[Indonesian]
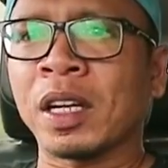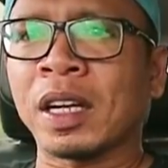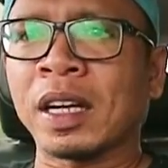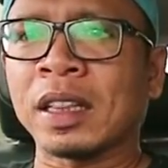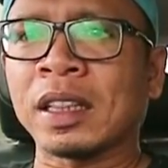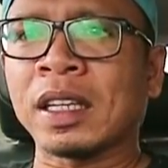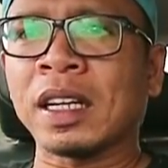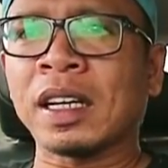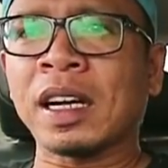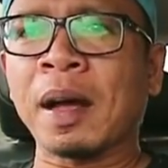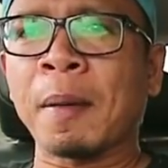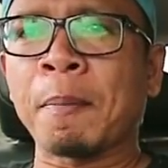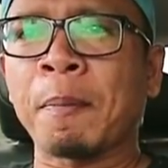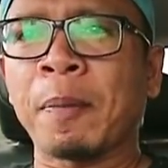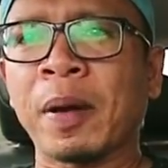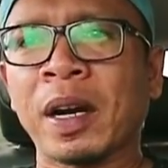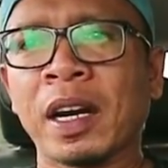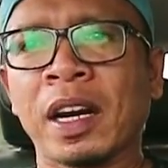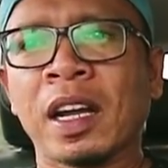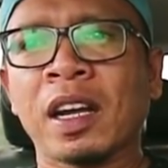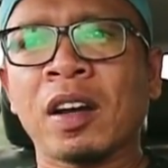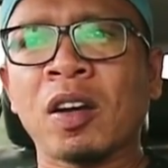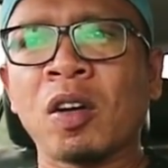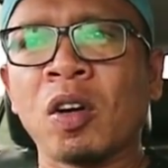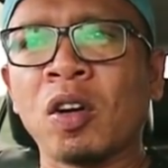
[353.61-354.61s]
ketika
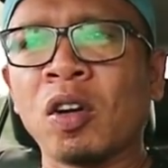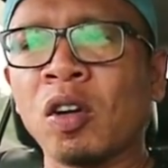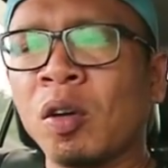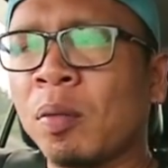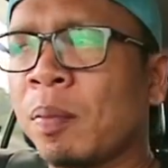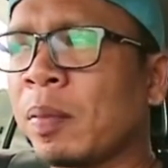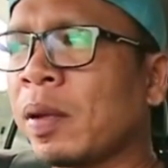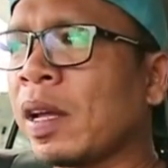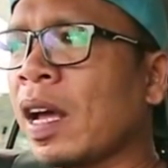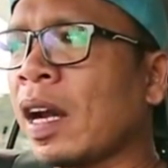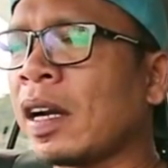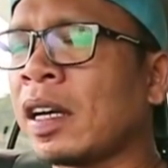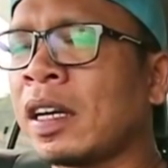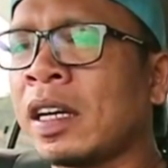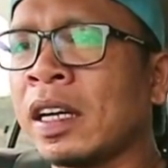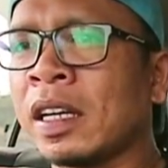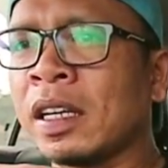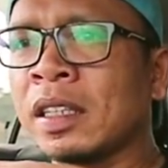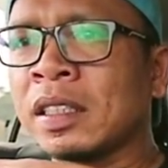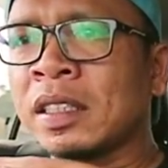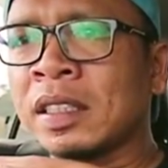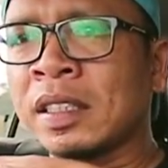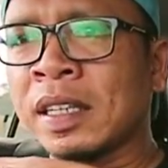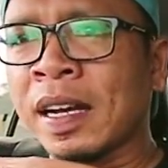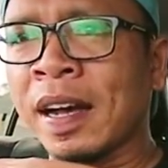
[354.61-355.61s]
perekonomian
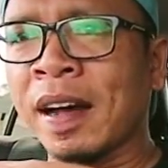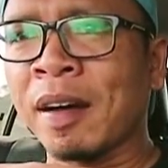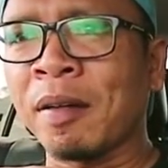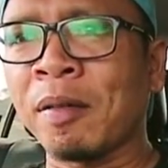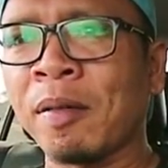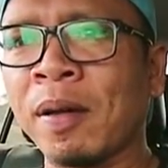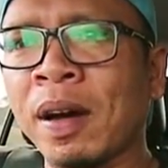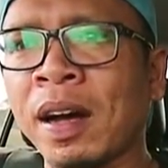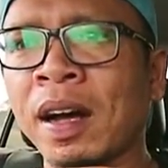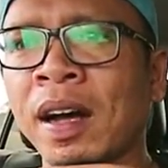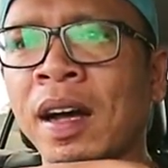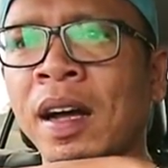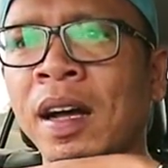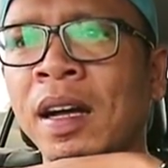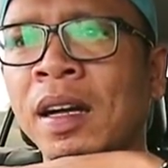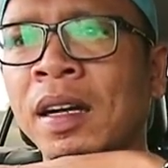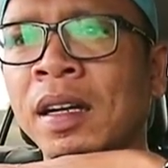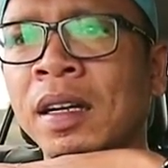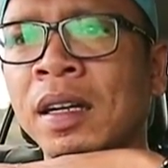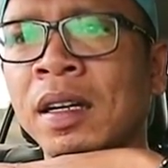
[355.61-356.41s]
di Jawa